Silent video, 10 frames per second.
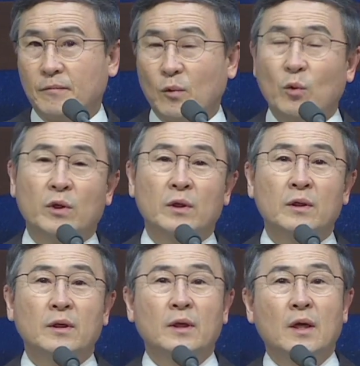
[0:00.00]

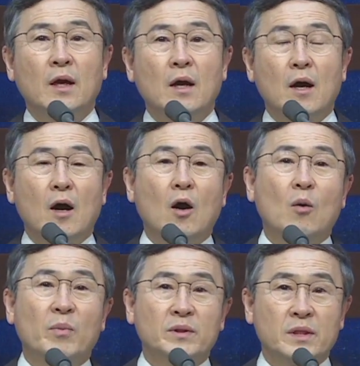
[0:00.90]
오늘
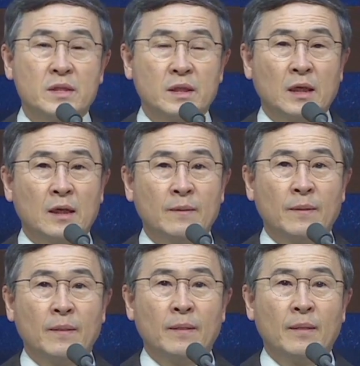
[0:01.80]
아홉 번째 시간
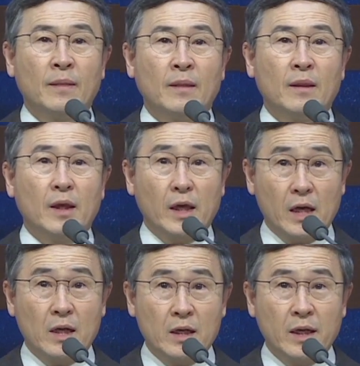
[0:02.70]

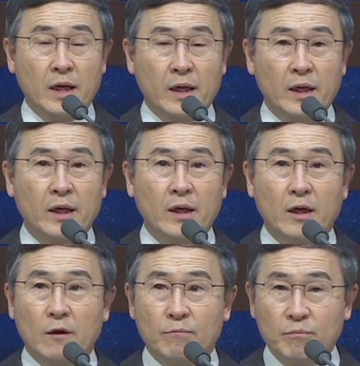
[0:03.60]
엘리야의
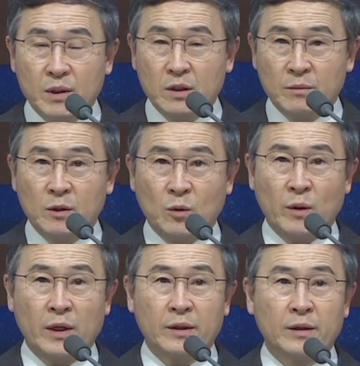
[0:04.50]
믿음을
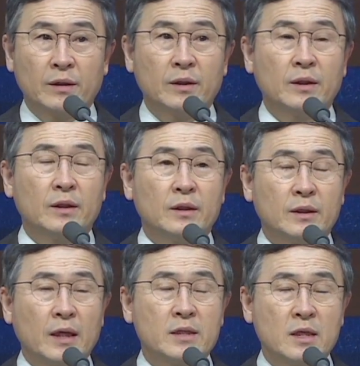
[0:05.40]
통하여
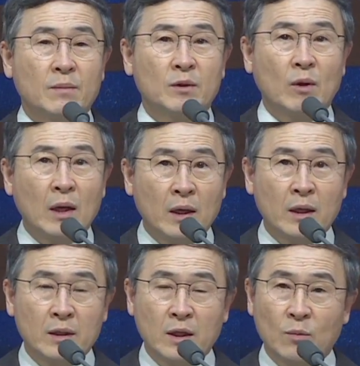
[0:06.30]
다시 한번 환란의 때를